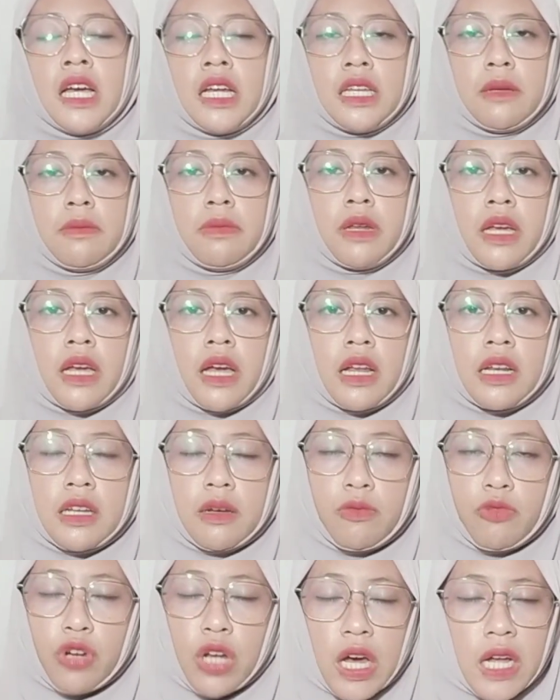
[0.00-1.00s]
diberikan
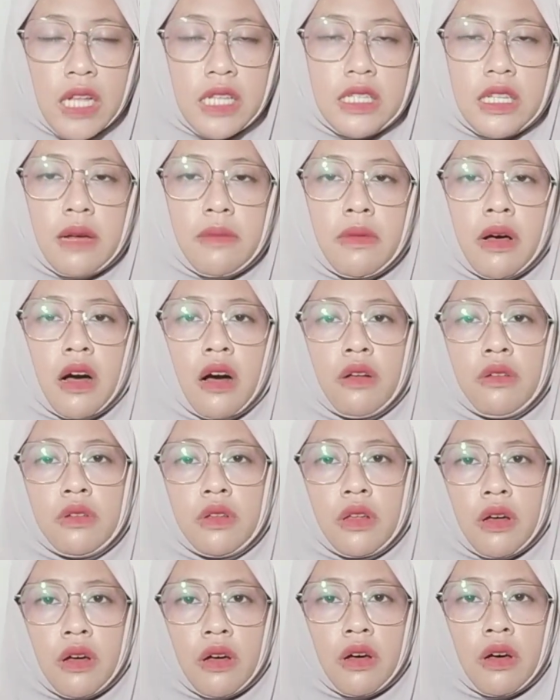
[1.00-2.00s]
kemudahan sama
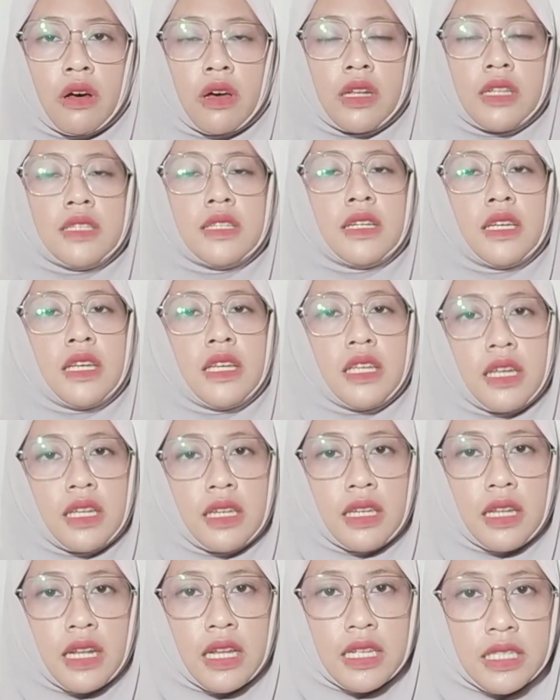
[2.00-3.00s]
Allah, rezekinya
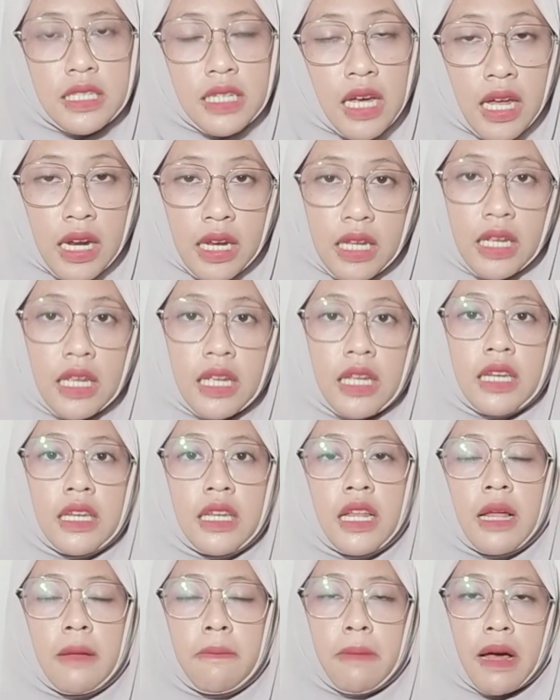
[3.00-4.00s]
dilancarin,
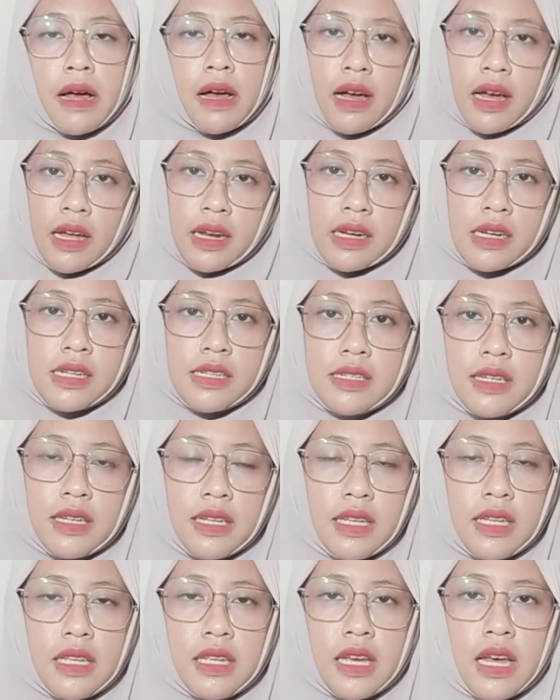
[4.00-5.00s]
dilapangkan
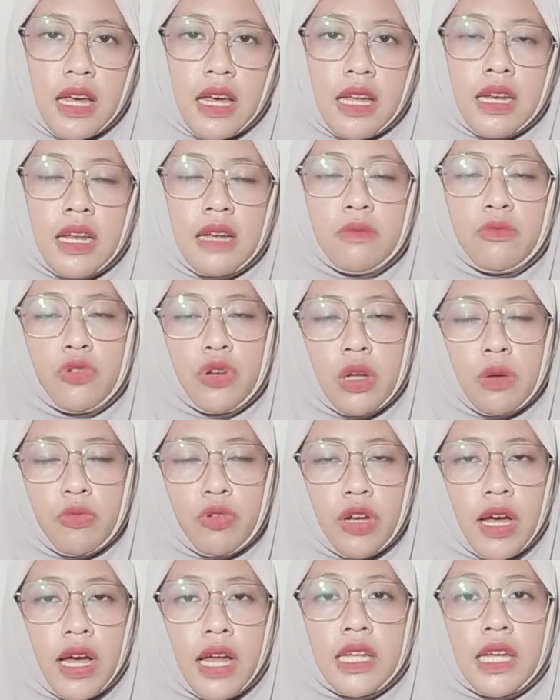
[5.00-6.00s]
rezekinya dan
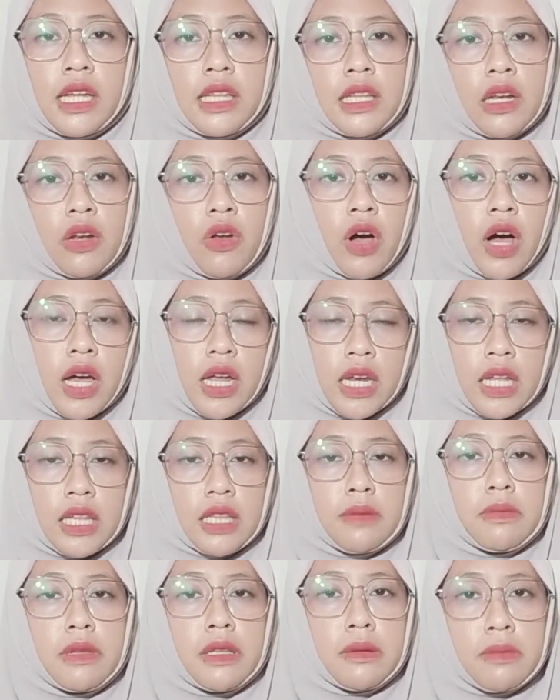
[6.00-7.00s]
mudah-mudahan kita doain ya
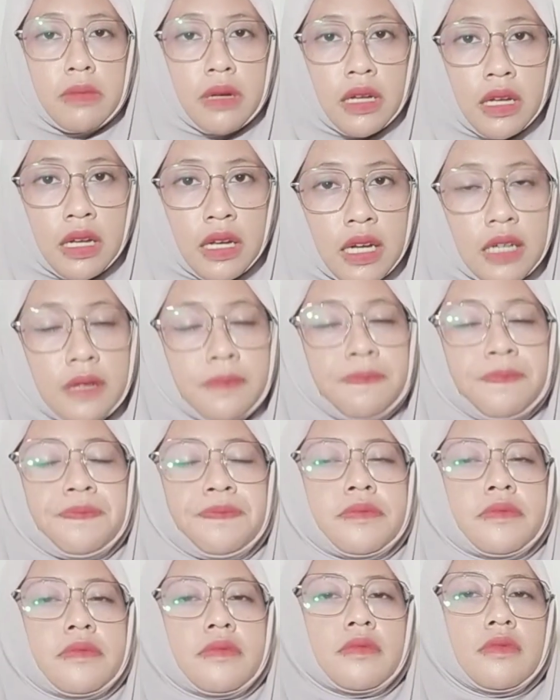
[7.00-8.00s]
teman-teman
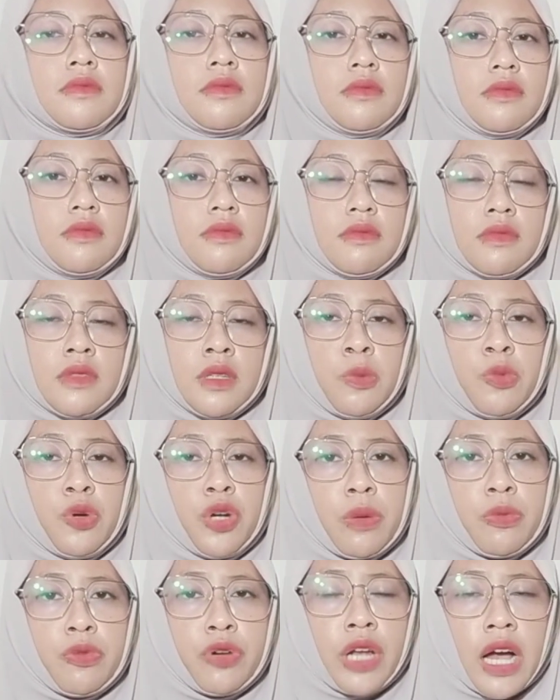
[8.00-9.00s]

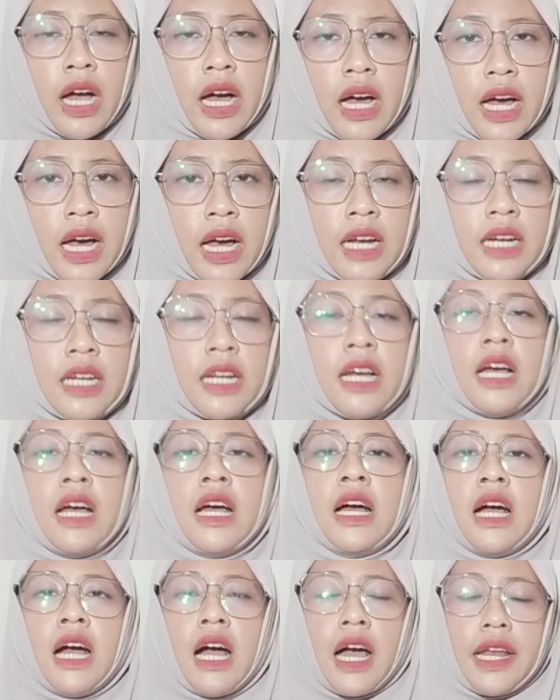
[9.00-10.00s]
Mudah-mudahan
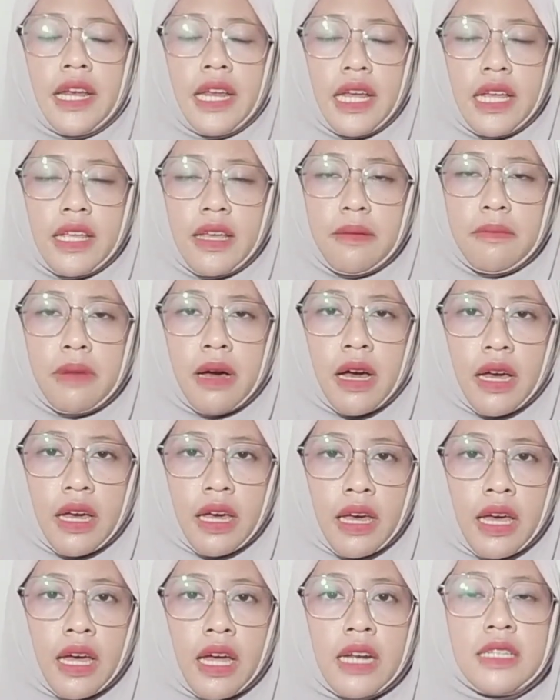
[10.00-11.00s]
adiknya Mbak
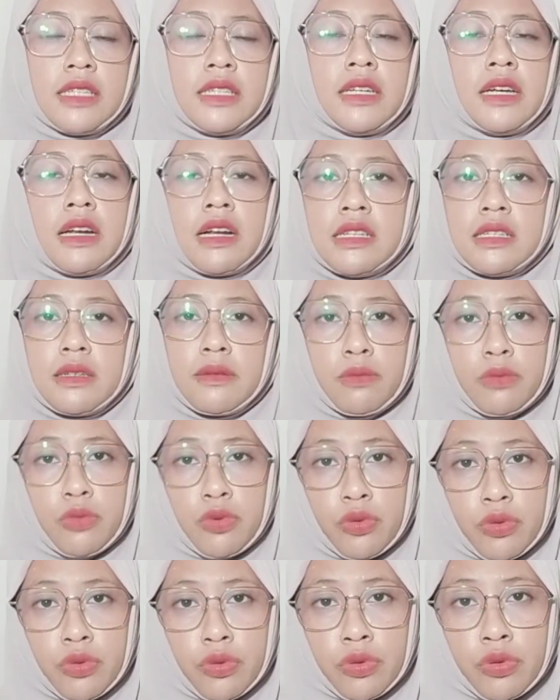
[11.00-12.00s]
R er segera
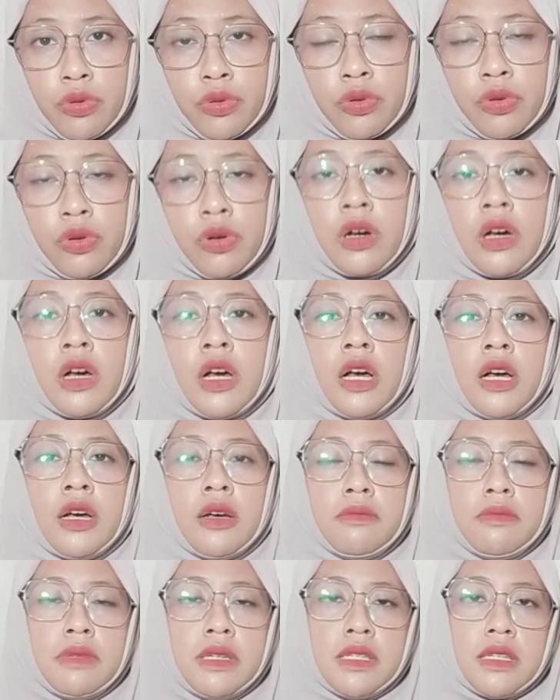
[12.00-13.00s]
sembuh,
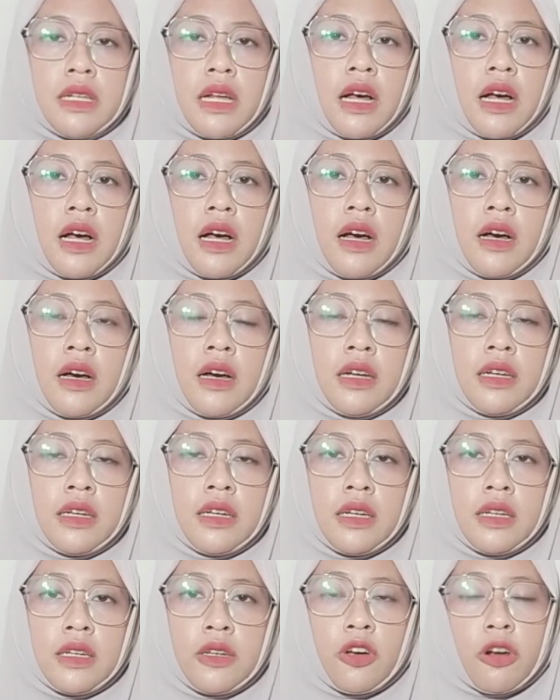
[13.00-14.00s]
bisa
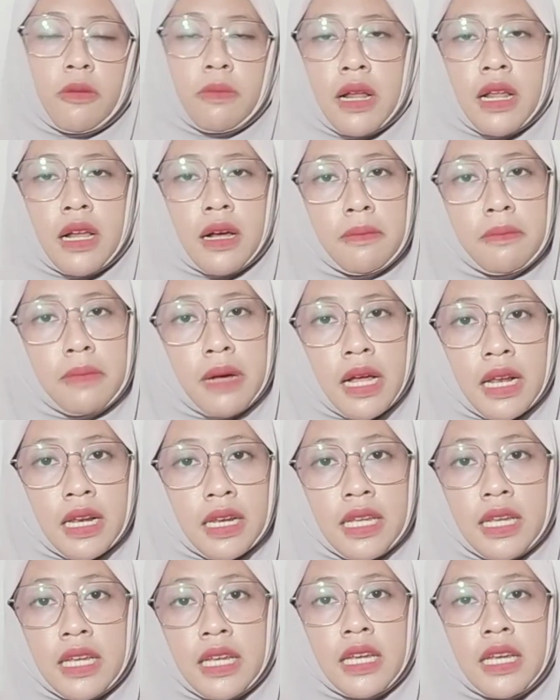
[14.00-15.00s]
uh, normal
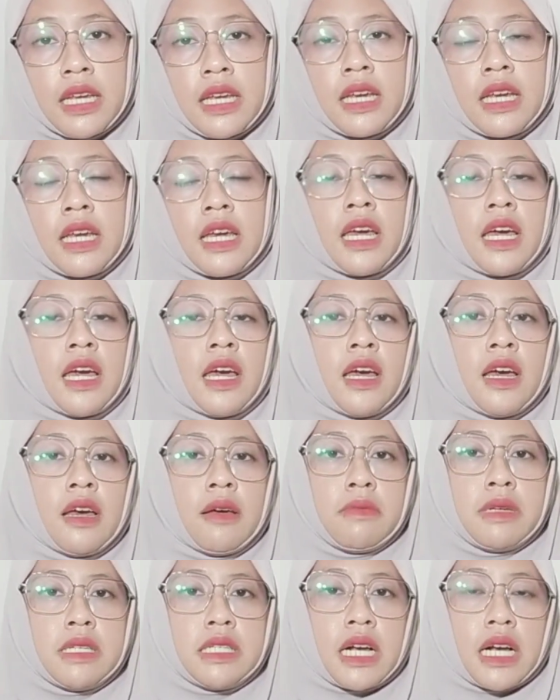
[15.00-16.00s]
kembali,
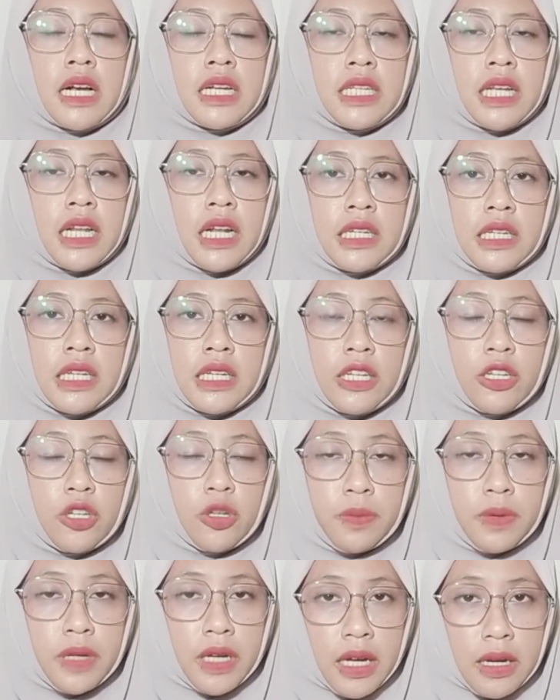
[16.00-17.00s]
bisa ngejalanin
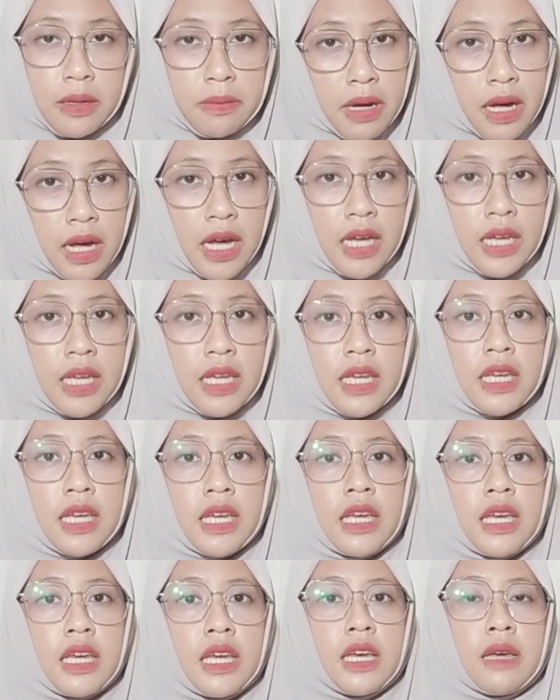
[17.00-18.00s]
hidup dengan
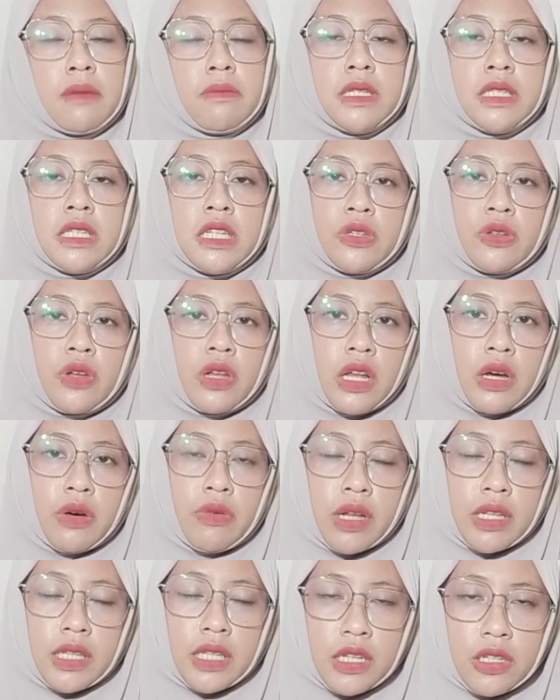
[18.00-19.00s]
baik, bisa
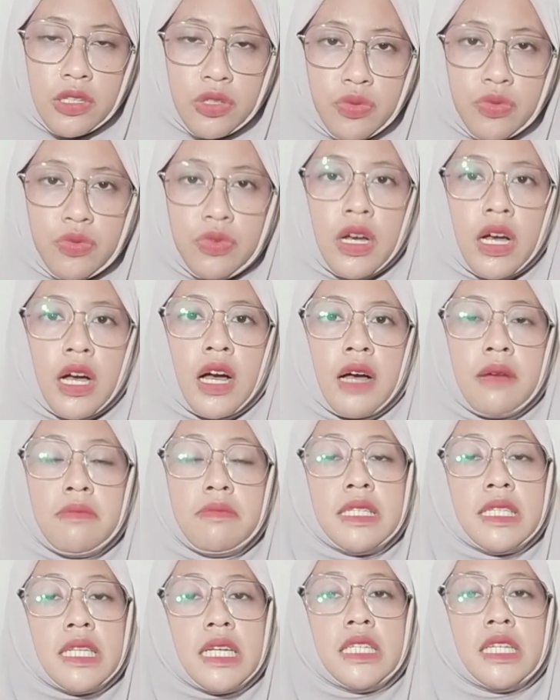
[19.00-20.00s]
sholawatan juga,
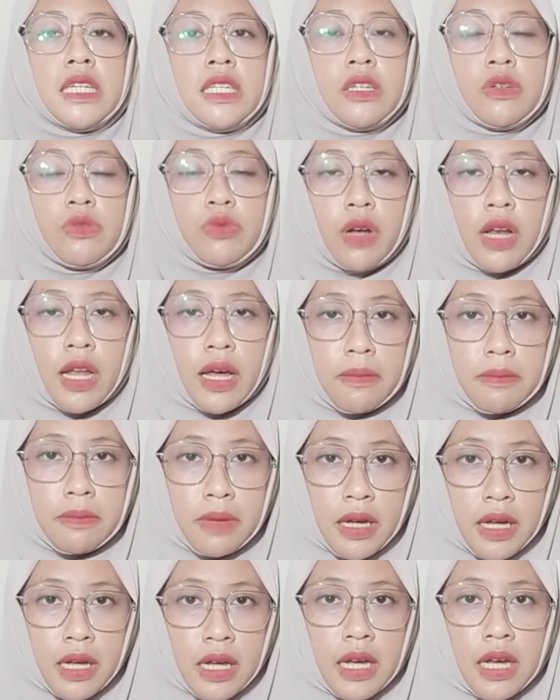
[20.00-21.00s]
bisa jadi
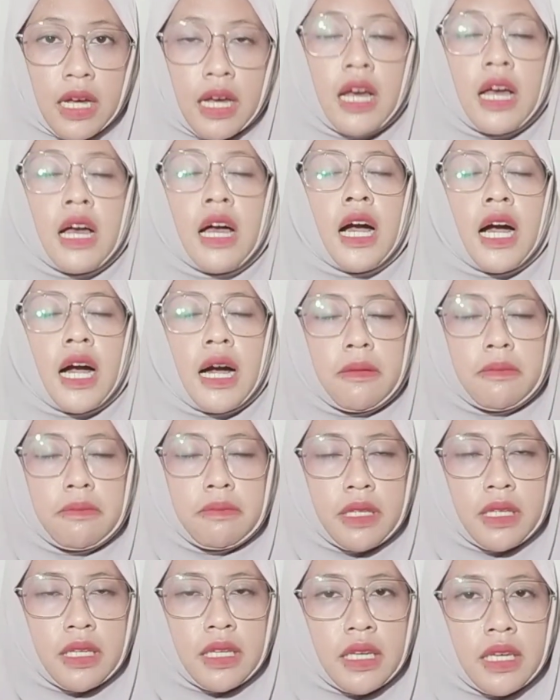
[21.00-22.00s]
ulama.
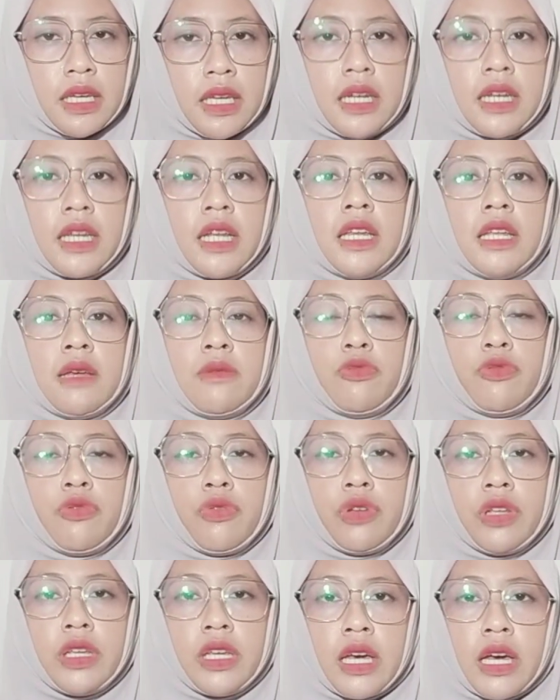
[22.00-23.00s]
Amin. Dan
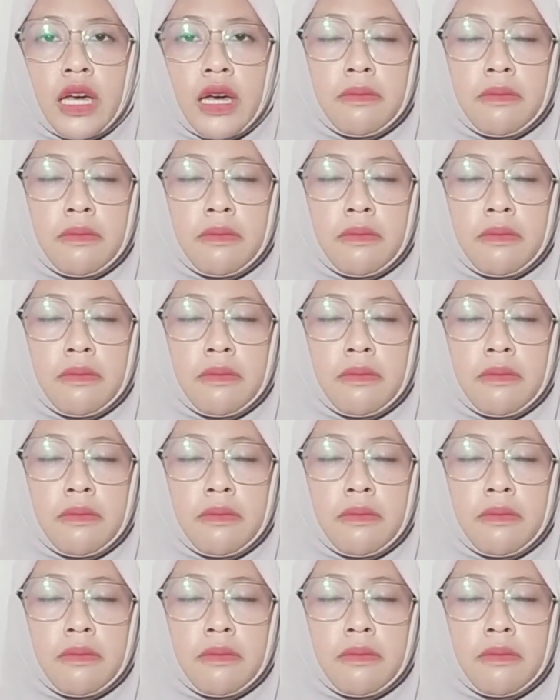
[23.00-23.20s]
ibunya